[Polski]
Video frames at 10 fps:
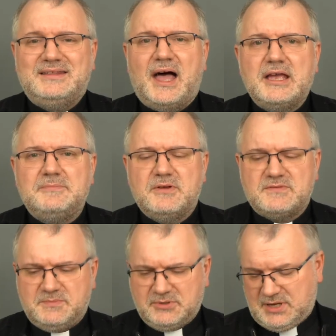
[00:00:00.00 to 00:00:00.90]

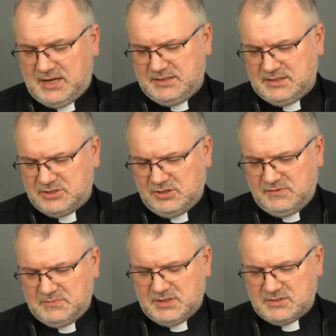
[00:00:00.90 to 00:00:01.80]
Najpierw spotkanie z
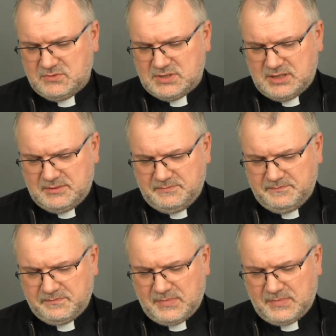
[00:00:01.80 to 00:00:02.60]
żywym Jezusem.